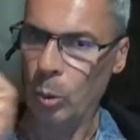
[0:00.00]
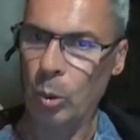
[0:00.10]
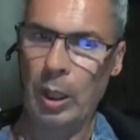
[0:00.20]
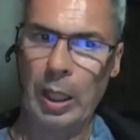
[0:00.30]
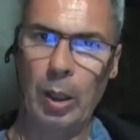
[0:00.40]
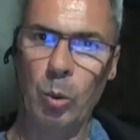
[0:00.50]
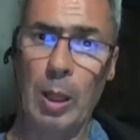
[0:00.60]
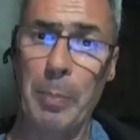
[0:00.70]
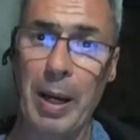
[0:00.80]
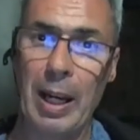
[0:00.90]
un,
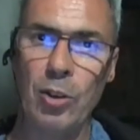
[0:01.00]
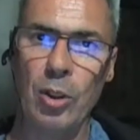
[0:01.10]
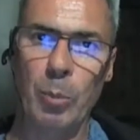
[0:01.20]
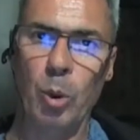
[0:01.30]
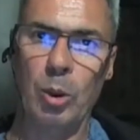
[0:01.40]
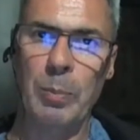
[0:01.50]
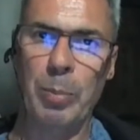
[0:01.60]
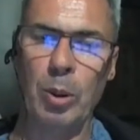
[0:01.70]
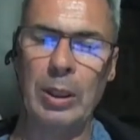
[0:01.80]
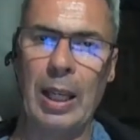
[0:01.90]
una pace molto
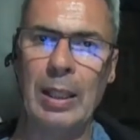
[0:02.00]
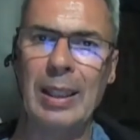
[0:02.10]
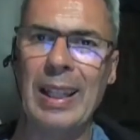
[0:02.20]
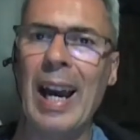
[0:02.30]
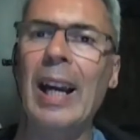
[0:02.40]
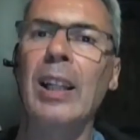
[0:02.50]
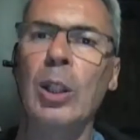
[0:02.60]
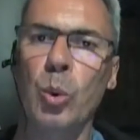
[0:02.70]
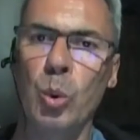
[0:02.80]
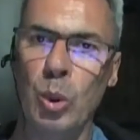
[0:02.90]
importante e
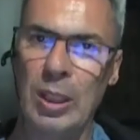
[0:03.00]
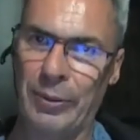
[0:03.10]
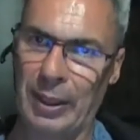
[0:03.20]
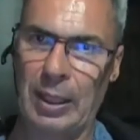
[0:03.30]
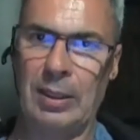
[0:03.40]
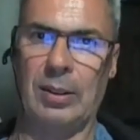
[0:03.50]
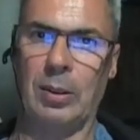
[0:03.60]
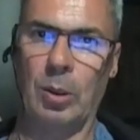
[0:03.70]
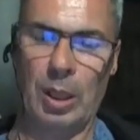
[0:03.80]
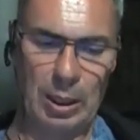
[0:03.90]
anche
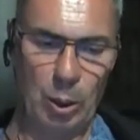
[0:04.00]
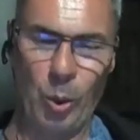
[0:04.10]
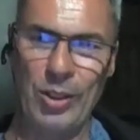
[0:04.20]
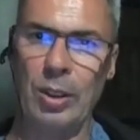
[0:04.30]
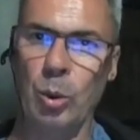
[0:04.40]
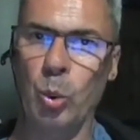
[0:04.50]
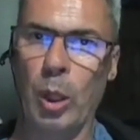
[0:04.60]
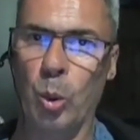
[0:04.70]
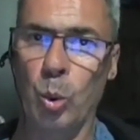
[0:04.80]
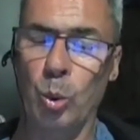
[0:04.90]
un'unificazione di queste
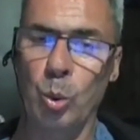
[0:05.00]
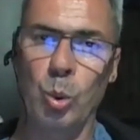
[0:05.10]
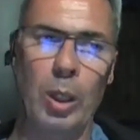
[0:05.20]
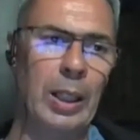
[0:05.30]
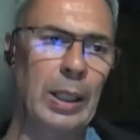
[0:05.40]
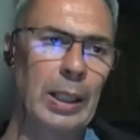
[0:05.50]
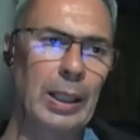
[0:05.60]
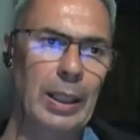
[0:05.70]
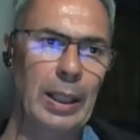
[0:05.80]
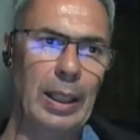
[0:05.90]
due culture
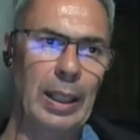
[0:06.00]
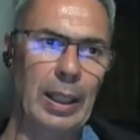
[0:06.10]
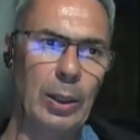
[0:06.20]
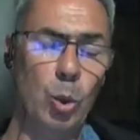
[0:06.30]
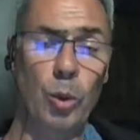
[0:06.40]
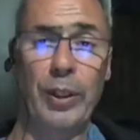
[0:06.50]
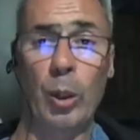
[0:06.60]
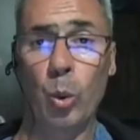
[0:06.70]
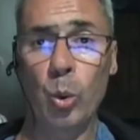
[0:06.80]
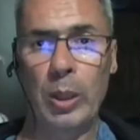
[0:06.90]
eh,
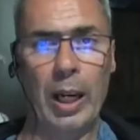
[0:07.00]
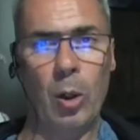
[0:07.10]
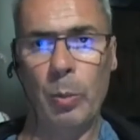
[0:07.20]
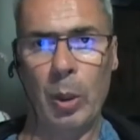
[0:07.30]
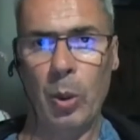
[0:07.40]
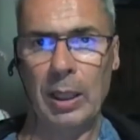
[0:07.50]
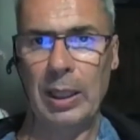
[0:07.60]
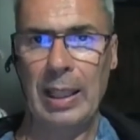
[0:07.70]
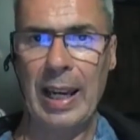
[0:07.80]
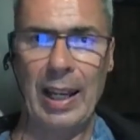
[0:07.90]
dove una, come quella
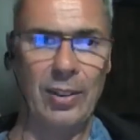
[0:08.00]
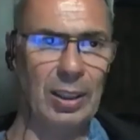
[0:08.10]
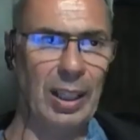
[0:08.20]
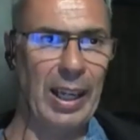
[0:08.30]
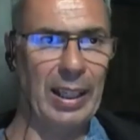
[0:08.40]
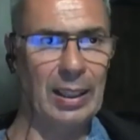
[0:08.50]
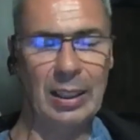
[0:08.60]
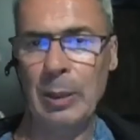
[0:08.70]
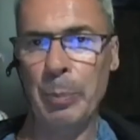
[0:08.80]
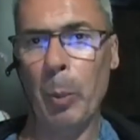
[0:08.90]
degli Asin, è
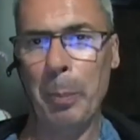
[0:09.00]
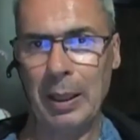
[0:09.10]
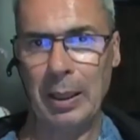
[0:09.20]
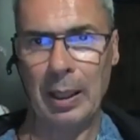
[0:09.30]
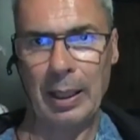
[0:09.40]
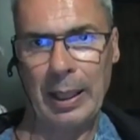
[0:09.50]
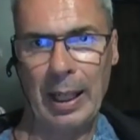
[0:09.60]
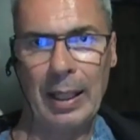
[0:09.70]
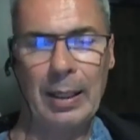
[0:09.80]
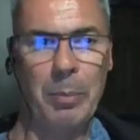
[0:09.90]
di tipo
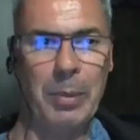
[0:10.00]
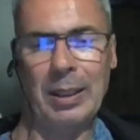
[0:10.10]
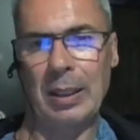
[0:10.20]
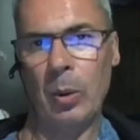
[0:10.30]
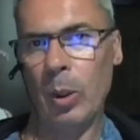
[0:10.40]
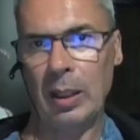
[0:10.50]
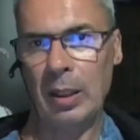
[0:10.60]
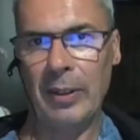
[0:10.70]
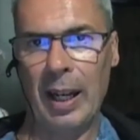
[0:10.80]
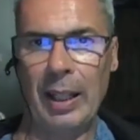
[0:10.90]
patriarcale, mentre quella
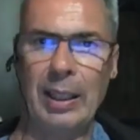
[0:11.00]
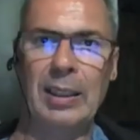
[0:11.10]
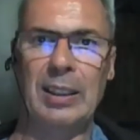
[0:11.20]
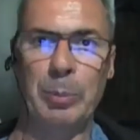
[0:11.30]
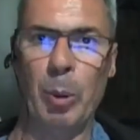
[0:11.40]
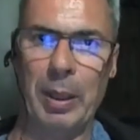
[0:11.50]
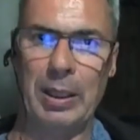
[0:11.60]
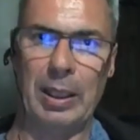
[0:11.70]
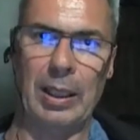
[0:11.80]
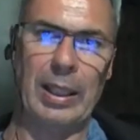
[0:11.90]
dei Van è di tipo
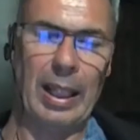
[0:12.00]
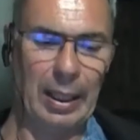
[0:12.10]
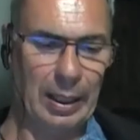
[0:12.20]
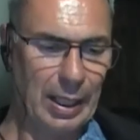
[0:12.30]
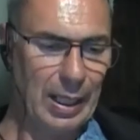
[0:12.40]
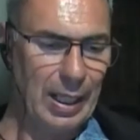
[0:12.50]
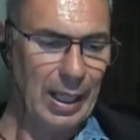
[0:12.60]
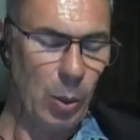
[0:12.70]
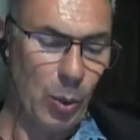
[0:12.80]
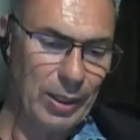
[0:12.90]
matriarcale.
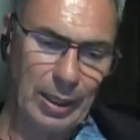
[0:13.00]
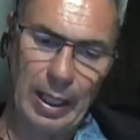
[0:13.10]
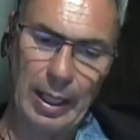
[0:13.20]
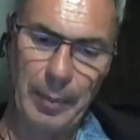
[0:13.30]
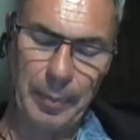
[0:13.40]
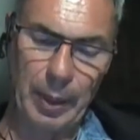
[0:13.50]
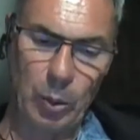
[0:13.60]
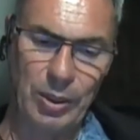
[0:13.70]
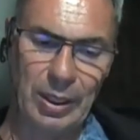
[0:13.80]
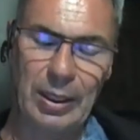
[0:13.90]
E questa,
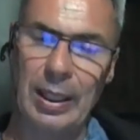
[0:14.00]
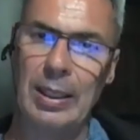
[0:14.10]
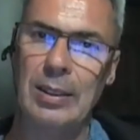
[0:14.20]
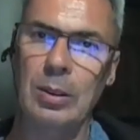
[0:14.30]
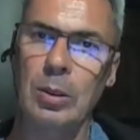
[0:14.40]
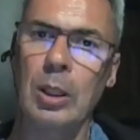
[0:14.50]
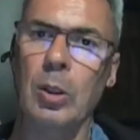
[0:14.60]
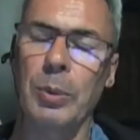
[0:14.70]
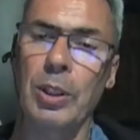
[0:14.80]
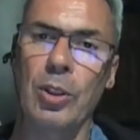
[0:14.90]
questa
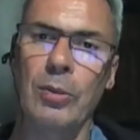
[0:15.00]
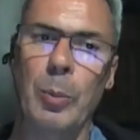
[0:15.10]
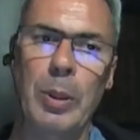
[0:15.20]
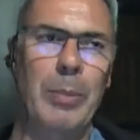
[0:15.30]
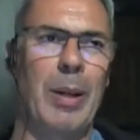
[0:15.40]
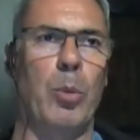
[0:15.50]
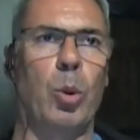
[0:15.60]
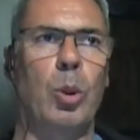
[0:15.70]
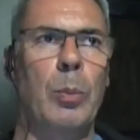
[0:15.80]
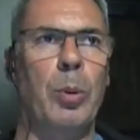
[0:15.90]
integrazione, come dicevo prima, è
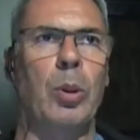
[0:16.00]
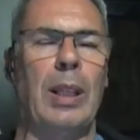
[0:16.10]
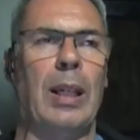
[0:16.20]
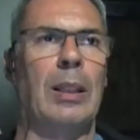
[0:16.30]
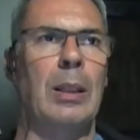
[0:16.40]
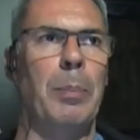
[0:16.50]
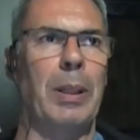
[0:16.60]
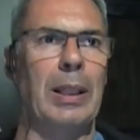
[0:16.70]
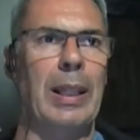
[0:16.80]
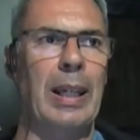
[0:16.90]
molto importante
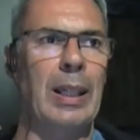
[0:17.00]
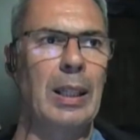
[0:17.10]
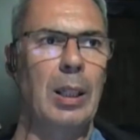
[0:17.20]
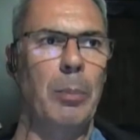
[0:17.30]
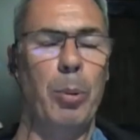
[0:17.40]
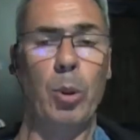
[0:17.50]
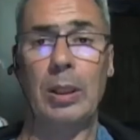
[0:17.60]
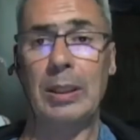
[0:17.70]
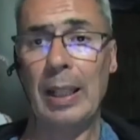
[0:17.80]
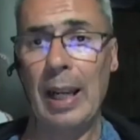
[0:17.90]
perché
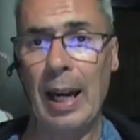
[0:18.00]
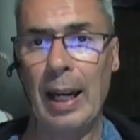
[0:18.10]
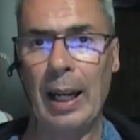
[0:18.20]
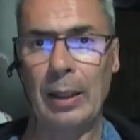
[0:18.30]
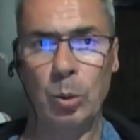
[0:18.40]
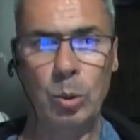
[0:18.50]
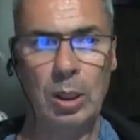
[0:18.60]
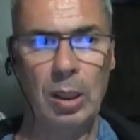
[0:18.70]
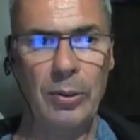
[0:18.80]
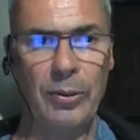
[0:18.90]
porterà a
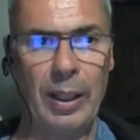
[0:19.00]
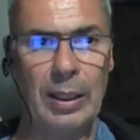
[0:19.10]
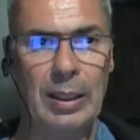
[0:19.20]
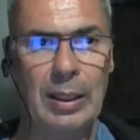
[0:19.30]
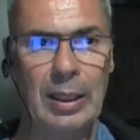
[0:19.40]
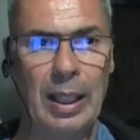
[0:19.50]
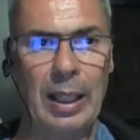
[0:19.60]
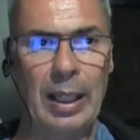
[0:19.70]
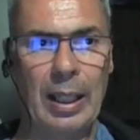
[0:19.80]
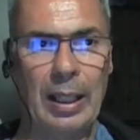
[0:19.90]
tutti gli effetti
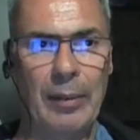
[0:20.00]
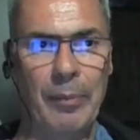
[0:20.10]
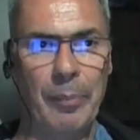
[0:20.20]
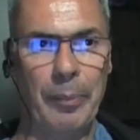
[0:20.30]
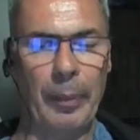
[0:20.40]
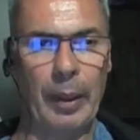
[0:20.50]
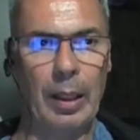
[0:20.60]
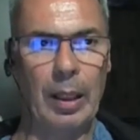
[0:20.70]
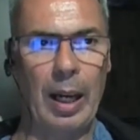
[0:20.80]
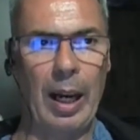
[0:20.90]
a,
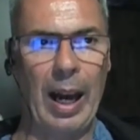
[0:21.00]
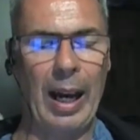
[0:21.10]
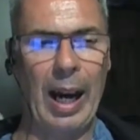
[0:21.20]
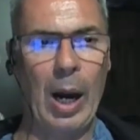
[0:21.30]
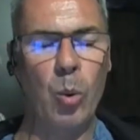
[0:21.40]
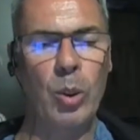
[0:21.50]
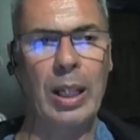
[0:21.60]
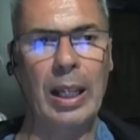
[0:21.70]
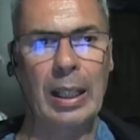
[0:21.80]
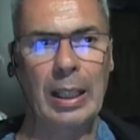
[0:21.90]
a, a
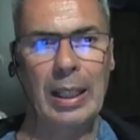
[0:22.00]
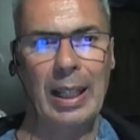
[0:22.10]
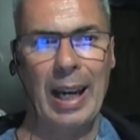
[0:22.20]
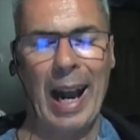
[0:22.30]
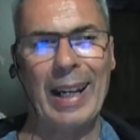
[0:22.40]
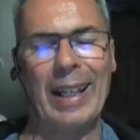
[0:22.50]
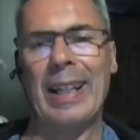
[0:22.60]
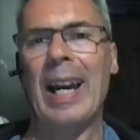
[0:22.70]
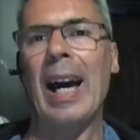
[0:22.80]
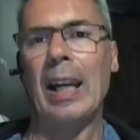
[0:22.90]
un a
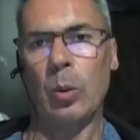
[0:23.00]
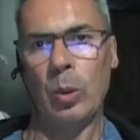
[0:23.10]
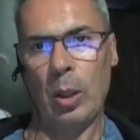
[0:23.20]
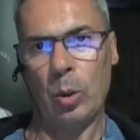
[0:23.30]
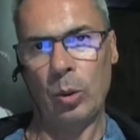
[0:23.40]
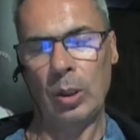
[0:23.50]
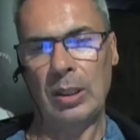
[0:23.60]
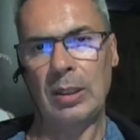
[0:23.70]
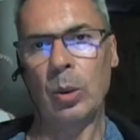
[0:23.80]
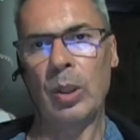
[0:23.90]
creare una
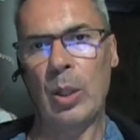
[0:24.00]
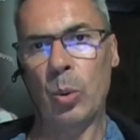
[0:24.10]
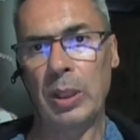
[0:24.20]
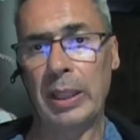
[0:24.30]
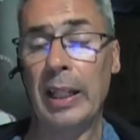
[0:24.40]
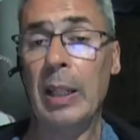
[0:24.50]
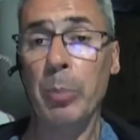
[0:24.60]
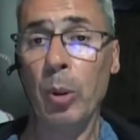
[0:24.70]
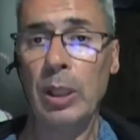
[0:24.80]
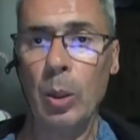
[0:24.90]
condizione unica
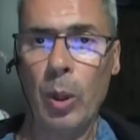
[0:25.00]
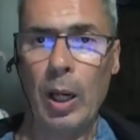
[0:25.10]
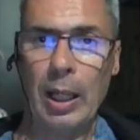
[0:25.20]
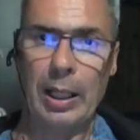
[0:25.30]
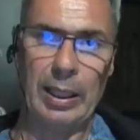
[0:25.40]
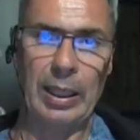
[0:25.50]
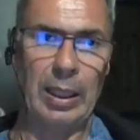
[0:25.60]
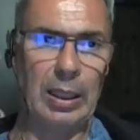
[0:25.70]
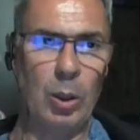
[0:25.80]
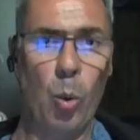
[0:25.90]
che poi è quella che
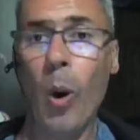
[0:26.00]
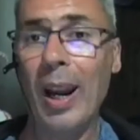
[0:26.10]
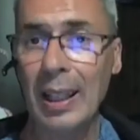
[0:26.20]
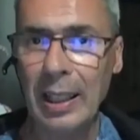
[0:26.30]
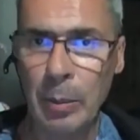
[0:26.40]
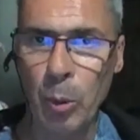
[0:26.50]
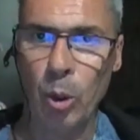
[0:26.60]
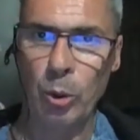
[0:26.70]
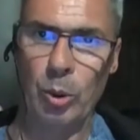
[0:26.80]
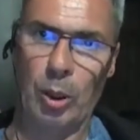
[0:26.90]
in qualche
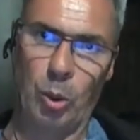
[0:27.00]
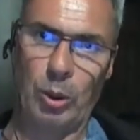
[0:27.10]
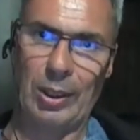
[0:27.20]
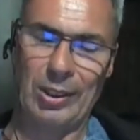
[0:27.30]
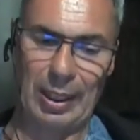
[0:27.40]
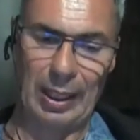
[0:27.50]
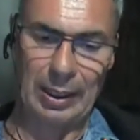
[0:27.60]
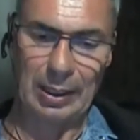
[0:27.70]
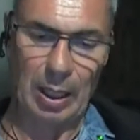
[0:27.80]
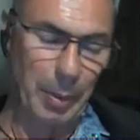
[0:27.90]
modo a noi è
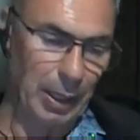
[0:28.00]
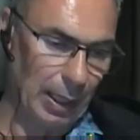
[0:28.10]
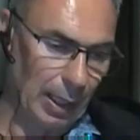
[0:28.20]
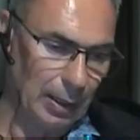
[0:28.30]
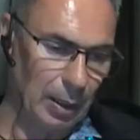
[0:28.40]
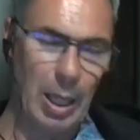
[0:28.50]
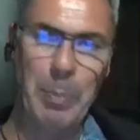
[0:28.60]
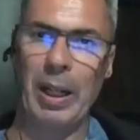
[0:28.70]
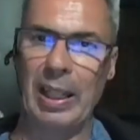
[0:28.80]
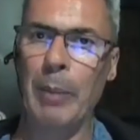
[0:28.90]
stata tramandata
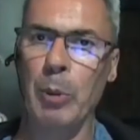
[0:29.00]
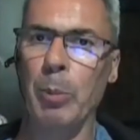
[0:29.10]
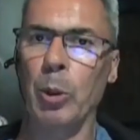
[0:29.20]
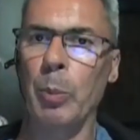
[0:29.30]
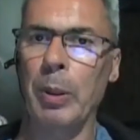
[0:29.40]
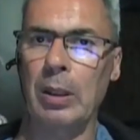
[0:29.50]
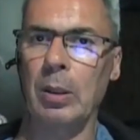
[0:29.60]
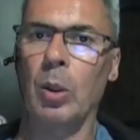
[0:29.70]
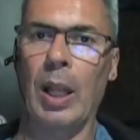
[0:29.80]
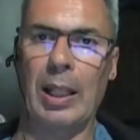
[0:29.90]
e parliamo in modo
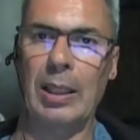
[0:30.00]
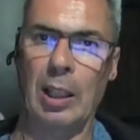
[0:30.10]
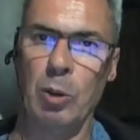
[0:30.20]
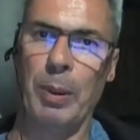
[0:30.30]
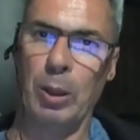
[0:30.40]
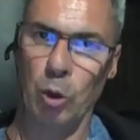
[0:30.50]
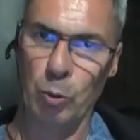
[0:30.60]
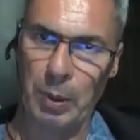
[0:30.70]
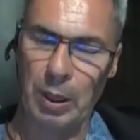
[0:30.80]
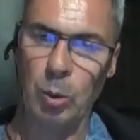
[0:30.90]
particolare dell'aspetto
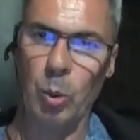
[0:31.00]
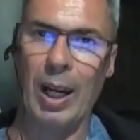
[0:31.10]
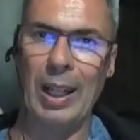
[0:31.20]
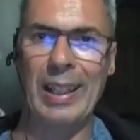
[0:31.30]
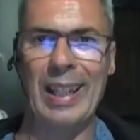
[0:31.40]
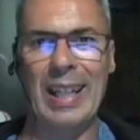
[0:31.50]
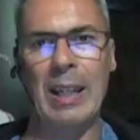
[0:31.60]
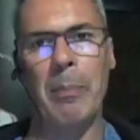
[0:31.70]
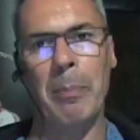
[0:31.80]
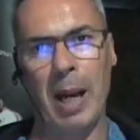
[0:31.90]
spirituale
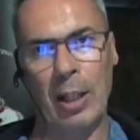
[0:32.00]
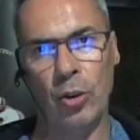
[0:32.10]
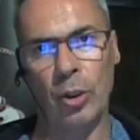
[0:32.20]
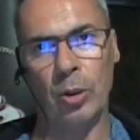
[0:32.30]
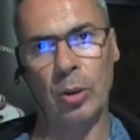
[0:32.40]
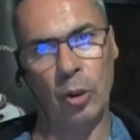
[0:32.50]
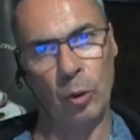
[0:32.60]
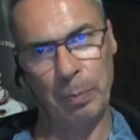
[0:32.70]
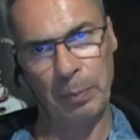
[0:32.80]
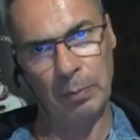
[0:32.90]
e magico
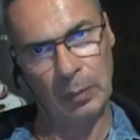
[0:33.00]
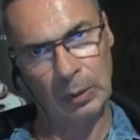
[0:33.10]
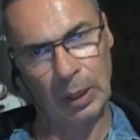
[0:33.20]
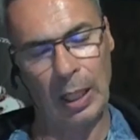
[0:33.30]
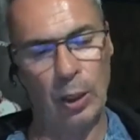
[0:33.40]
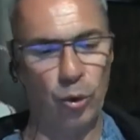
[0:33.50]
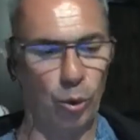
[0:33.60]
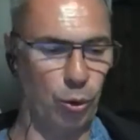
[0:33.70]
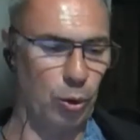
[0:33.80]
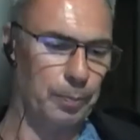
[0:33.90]
mm,
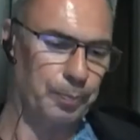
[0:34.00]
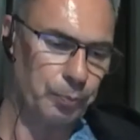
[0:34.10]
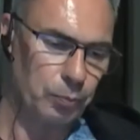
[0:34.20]
religioso